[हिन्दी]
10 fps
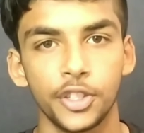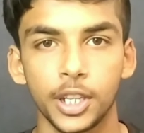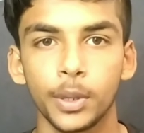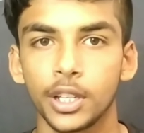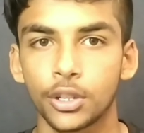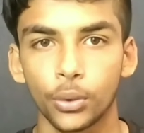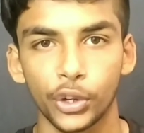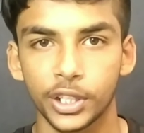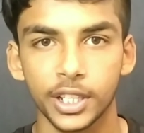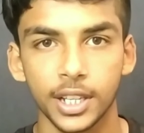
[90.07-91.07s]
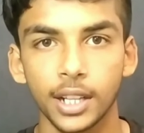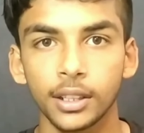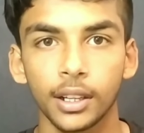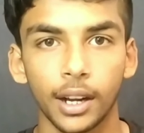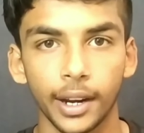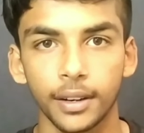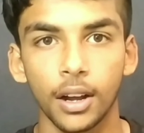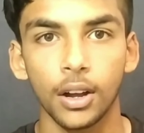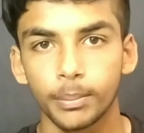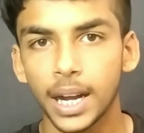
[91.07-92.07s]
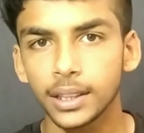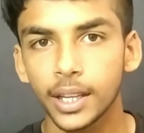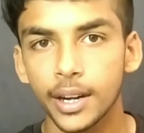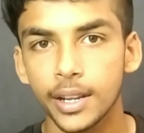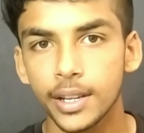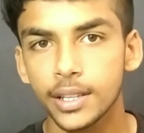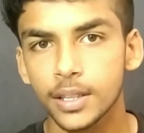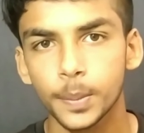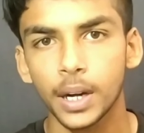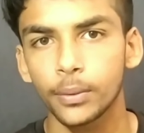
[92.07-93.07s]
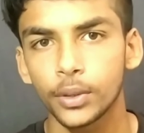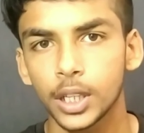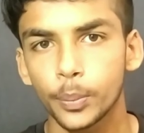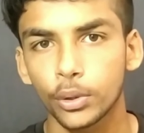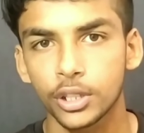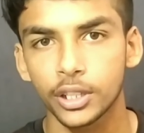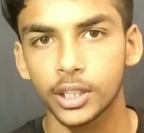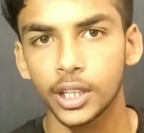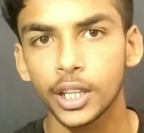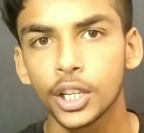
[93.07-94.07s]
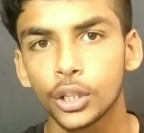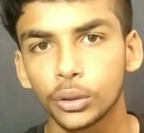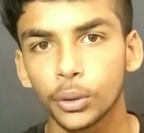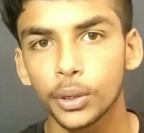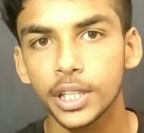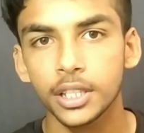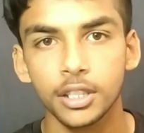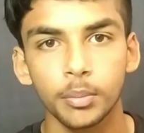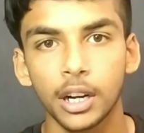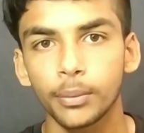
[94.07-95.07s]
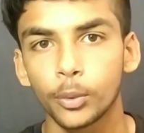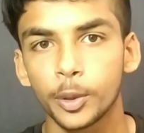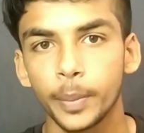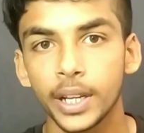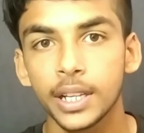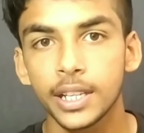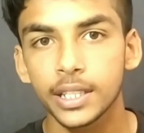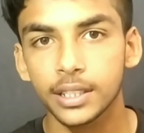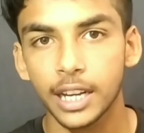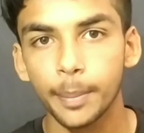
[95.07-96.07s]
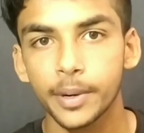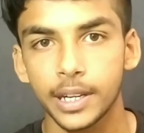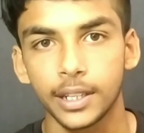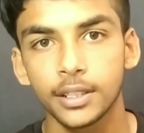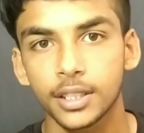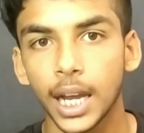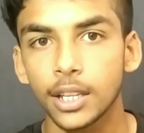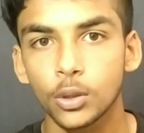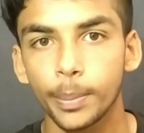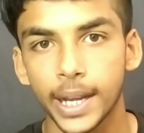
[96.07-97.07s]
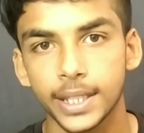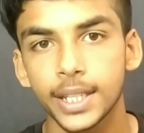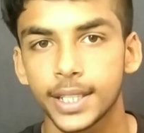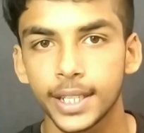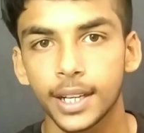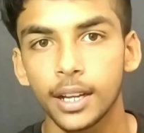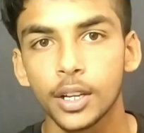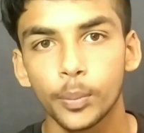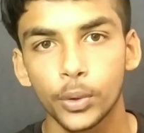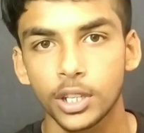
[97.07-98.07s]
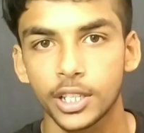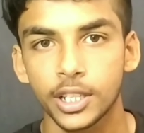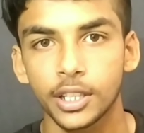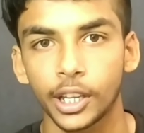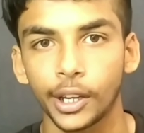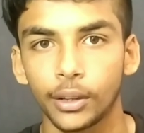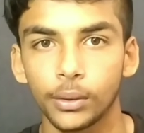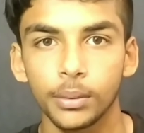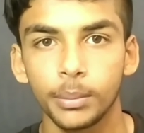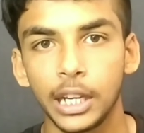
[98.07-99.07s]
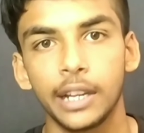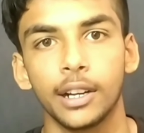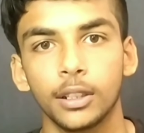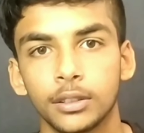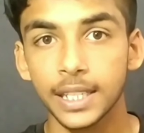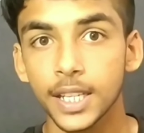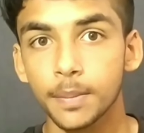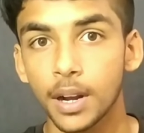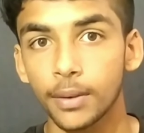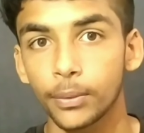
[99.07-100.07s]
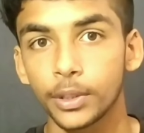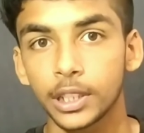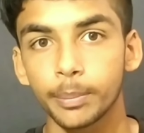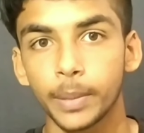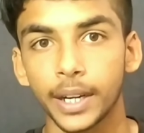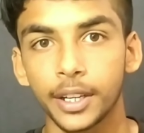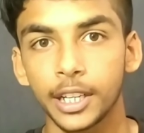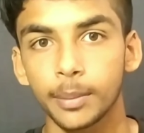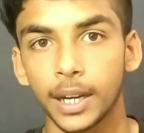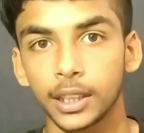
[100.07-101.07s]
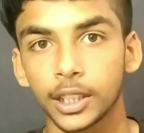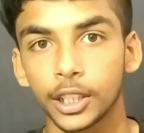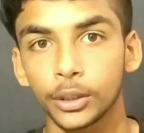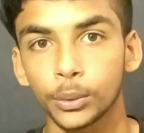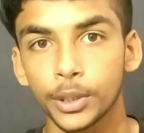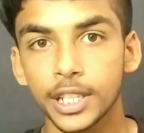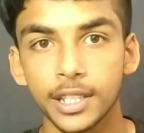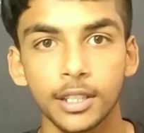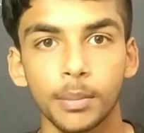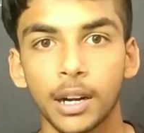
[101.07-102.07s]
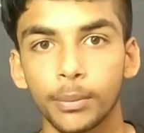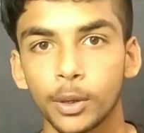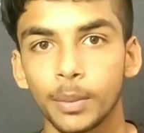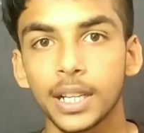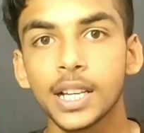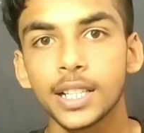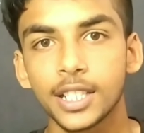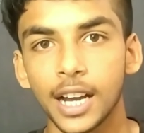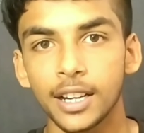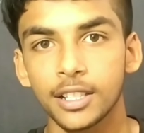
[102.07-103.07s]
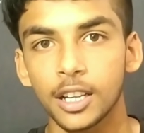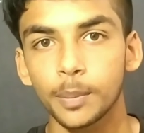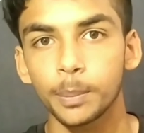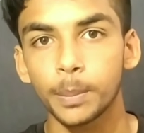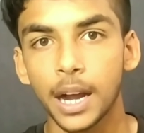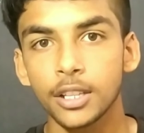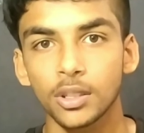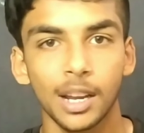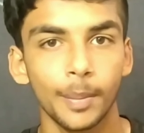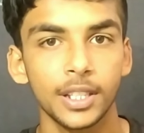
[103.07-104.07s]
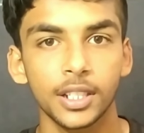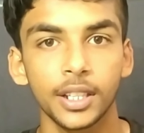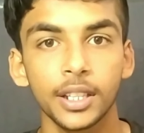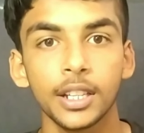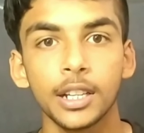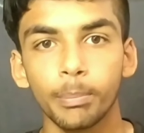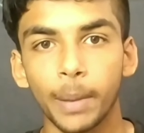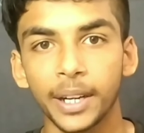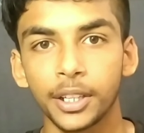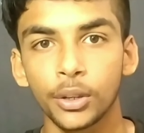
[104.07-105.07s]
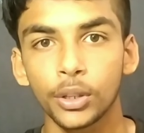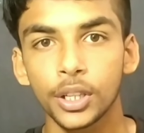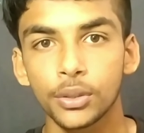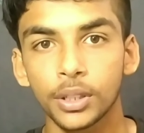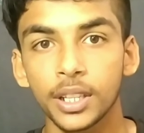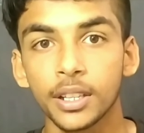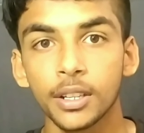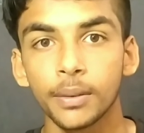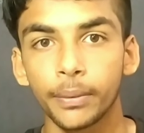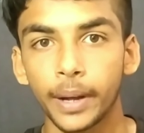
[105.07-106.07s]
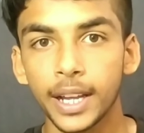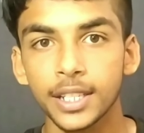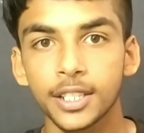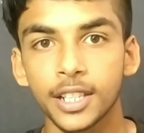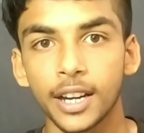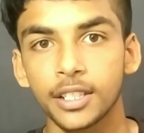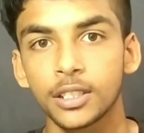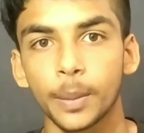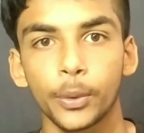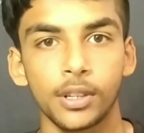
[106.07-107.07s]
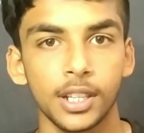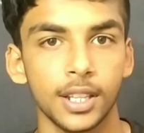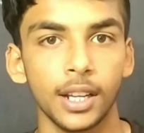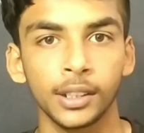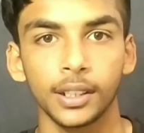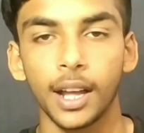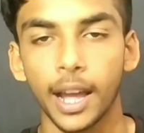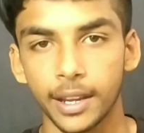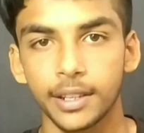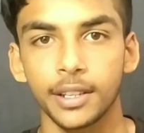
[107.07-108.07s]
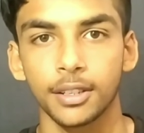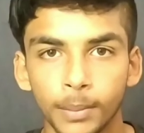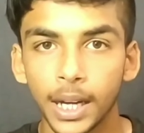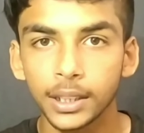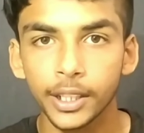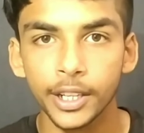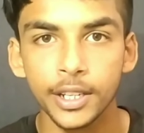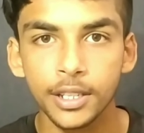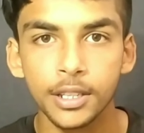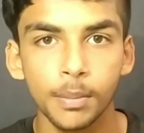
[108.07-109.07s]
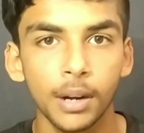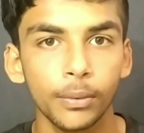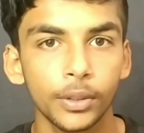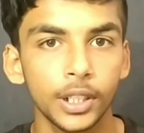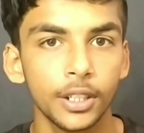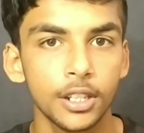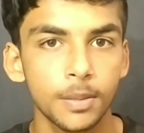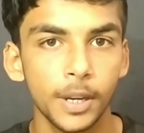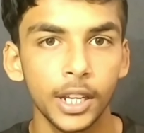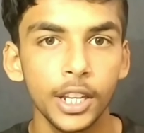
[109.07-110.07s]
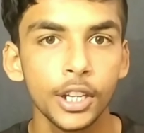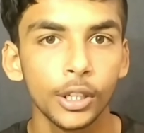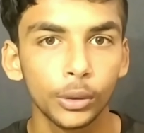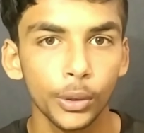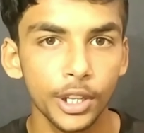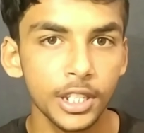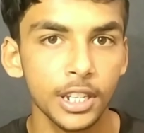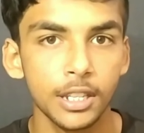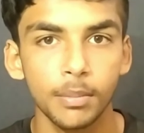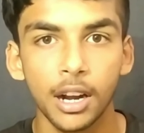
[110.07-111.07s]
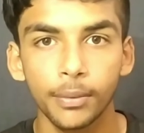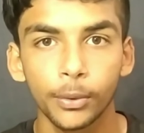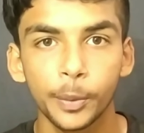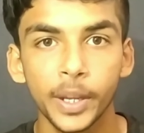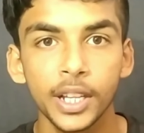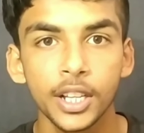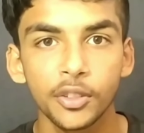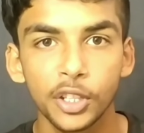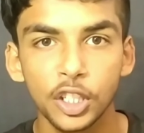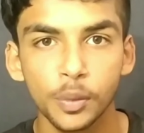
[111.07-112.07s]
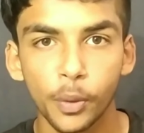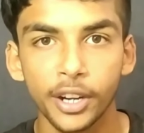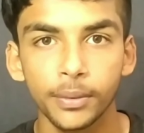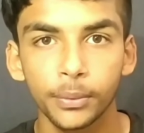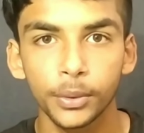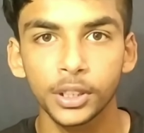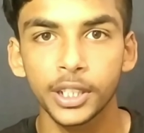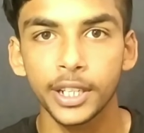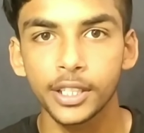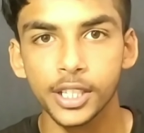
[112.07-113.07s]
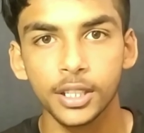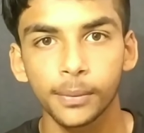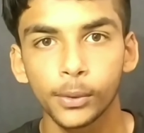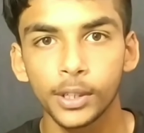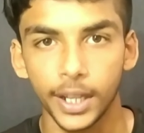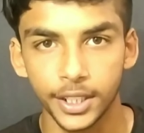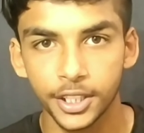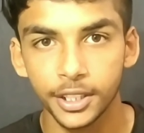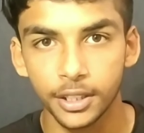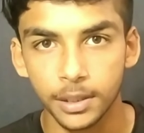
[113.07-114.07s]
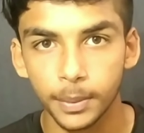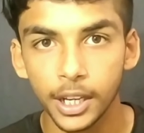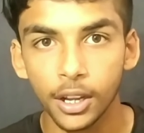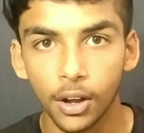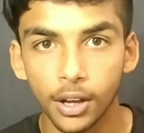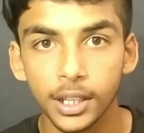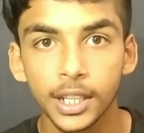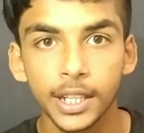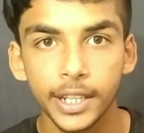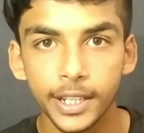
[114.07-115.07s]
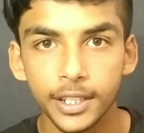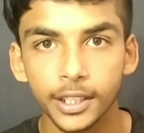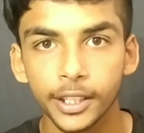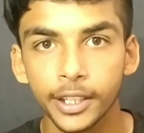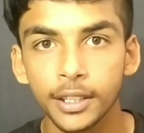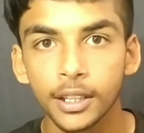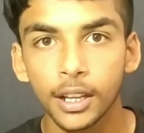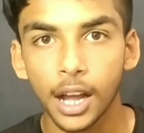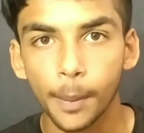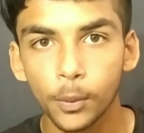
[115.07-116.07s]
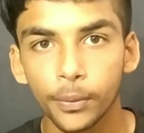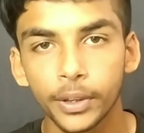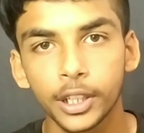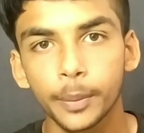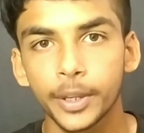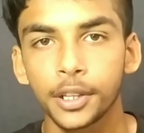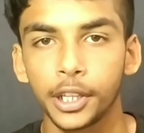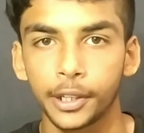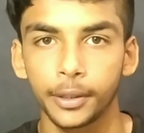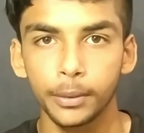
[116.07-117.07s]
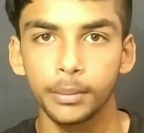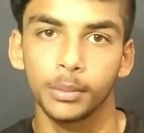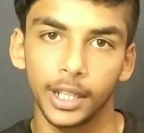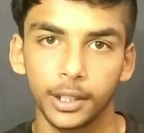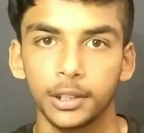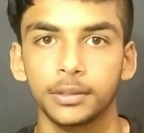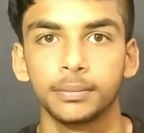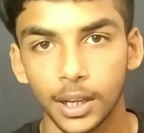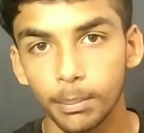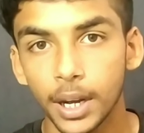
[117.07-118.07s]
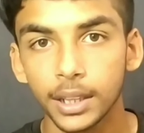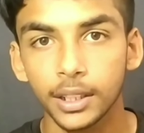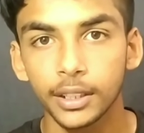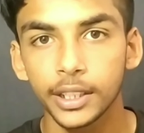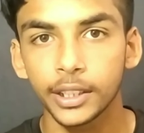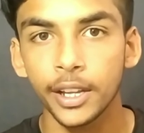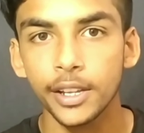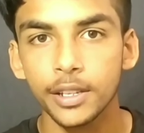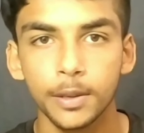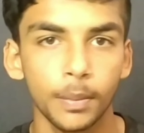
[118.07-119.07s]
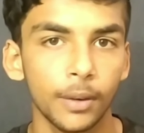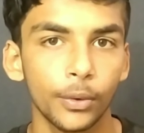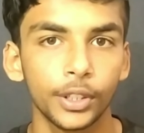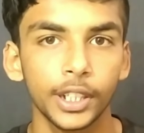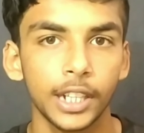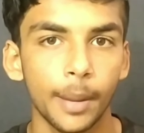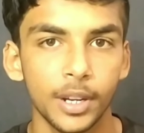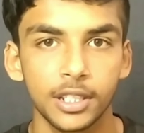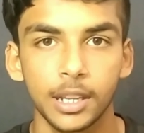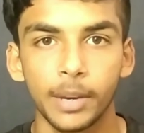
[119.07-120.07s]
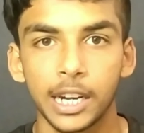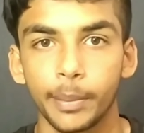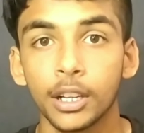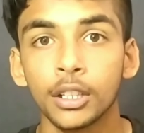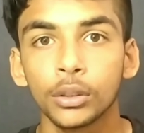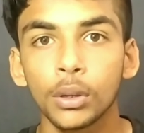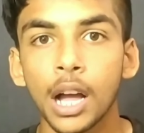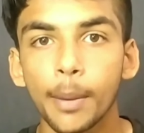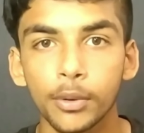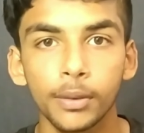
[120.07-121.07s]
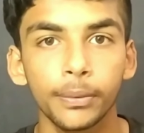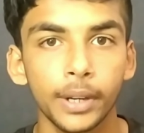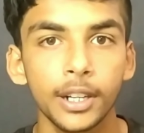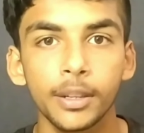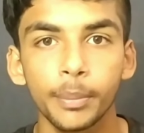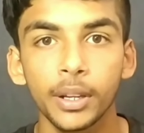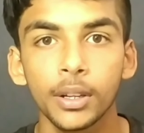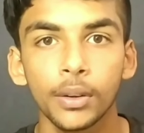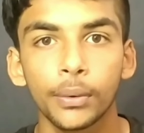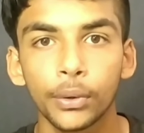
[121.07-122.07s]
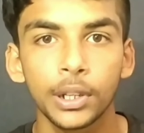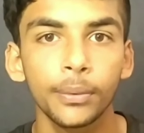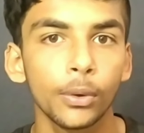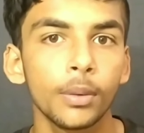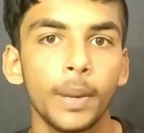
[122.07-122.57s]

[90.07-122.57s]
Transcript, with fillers: जीबी स्टोरेज के साथ आएगा बात करें इस स्मार्टफोन के प्रोसेसर की तो इस स्मार्टफोन में स्नैपड्रैगन सात जी का प्रोसेसर देखने को मिलेगा इस स्मार्टफोन की बैटरी की बात करें तो इस स्मार्टफोन में 4500 हजार की बैटरी होगी जो कि फास्ट चार्जिंग सपोर्ट के साथ आएगी बात करें इस स्मार्टफोन की डिस्प्ले की तो इस स्मार्टफोन में 6.43 इंचेस की फुल एच डिस्प्ले और इन स्क्रीन आपको फिंगरप्रिंट देखने को मिलेगा अब बात कर लेते हैं इस स्मार्टफोन के कैमरास के बारे में तो आपको फ्रंट में 44